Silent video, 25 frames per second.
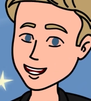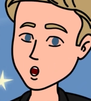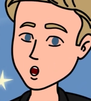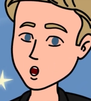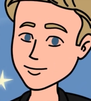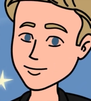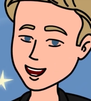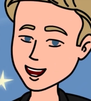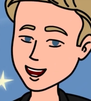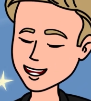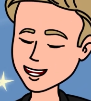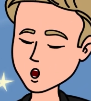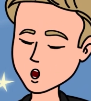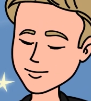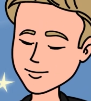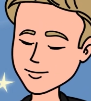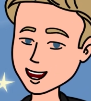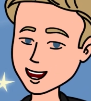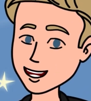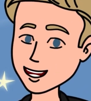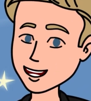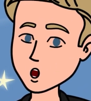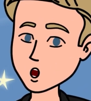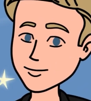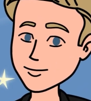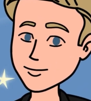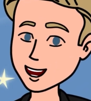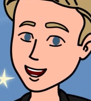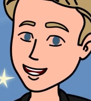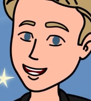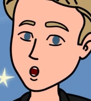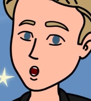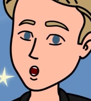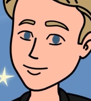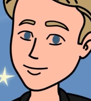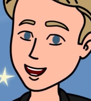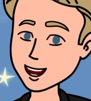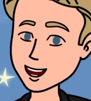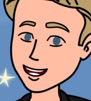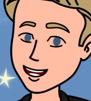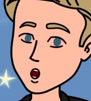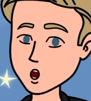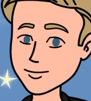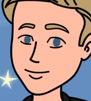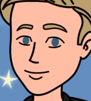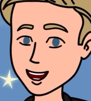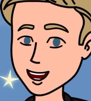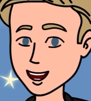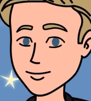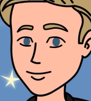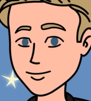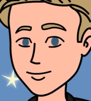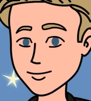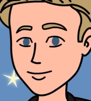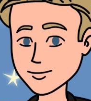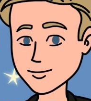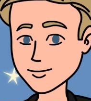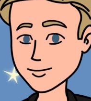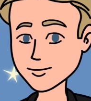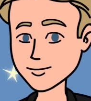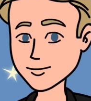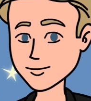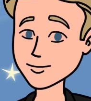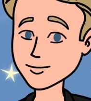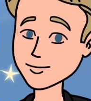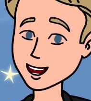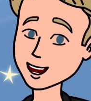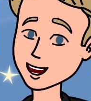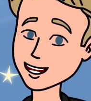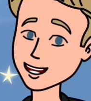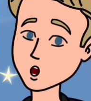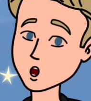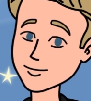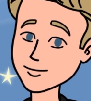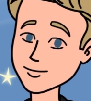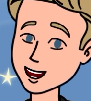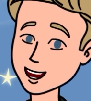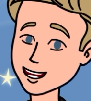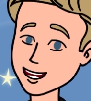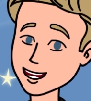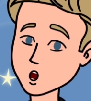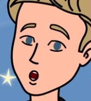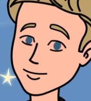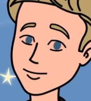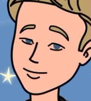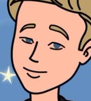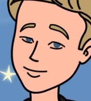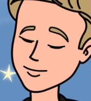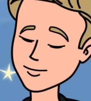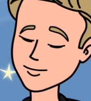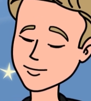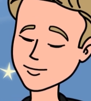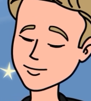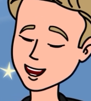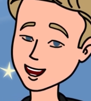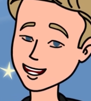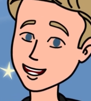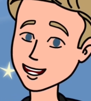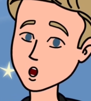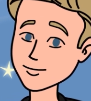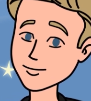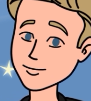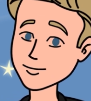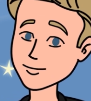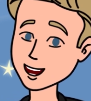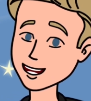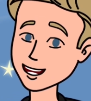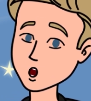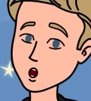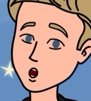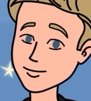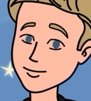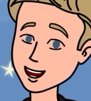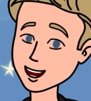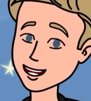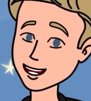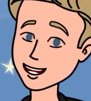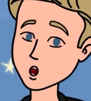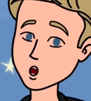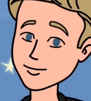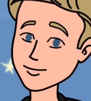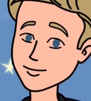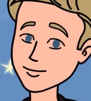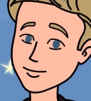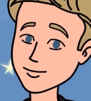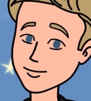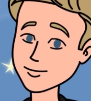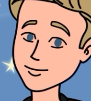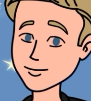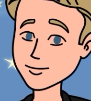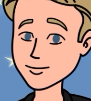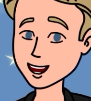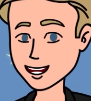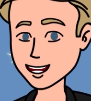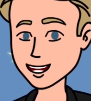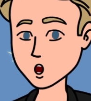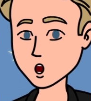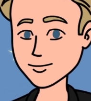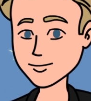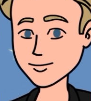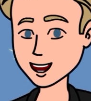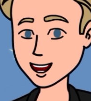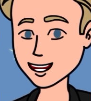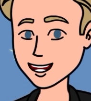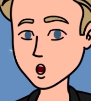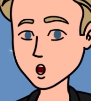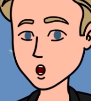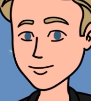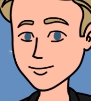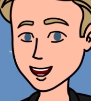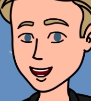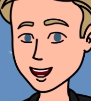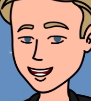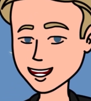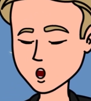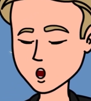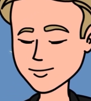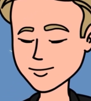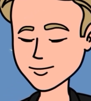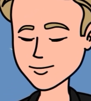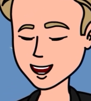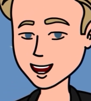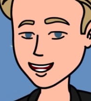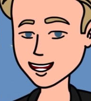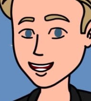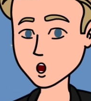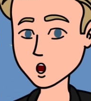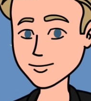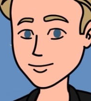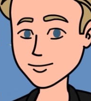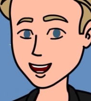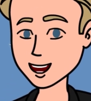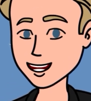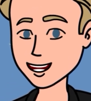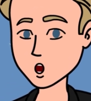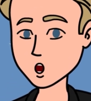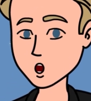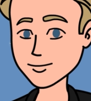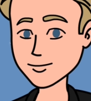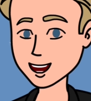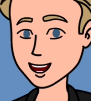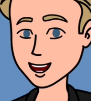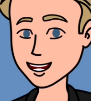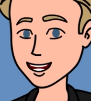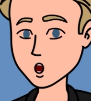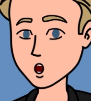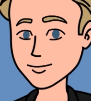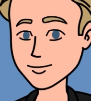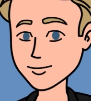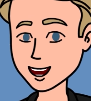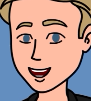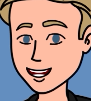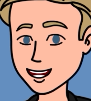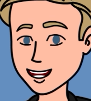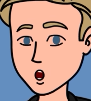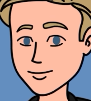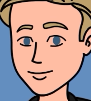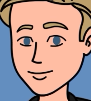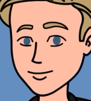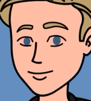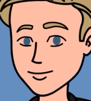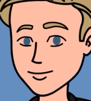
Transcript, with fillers: sie mich vielleicht interessant finden könnte. Und vielleicht, nur vielleicht, konnte ich den Mut aufbringen, sie tatsächlich zu einem Date einzuladen.